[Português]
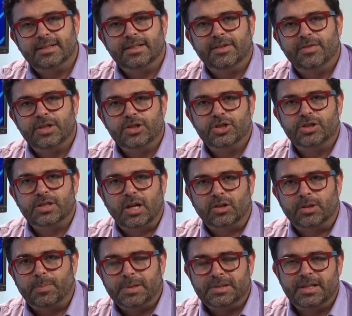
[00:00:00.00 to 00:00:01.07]
TV Digital.
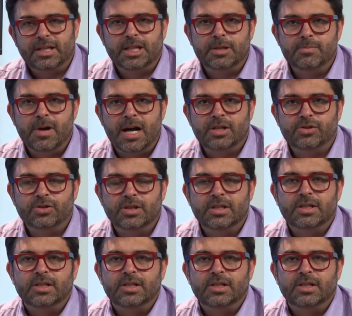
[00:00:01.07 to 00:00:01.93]
Está passando aqui embaixo,